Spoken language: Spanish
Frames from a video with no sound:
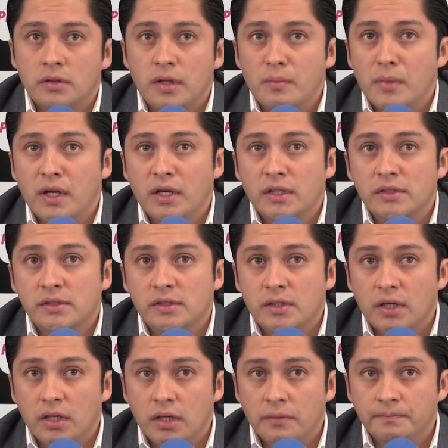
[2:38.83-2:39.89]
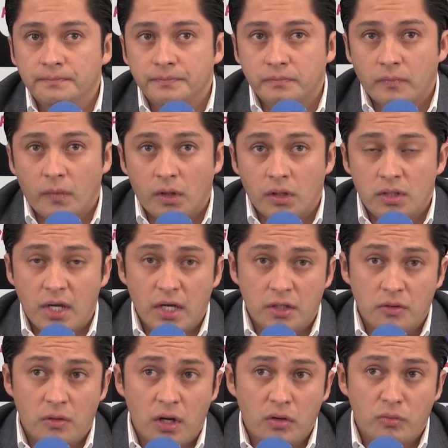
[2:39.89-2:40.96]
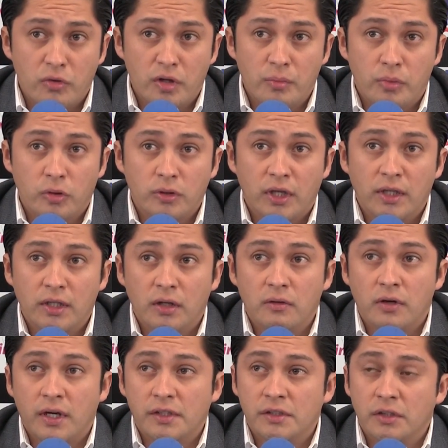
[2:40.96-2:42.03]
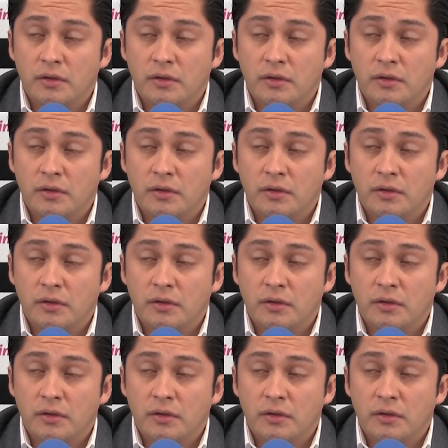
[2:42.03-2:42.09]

También este, se ha hecho algo muy importante, ¿no? que ha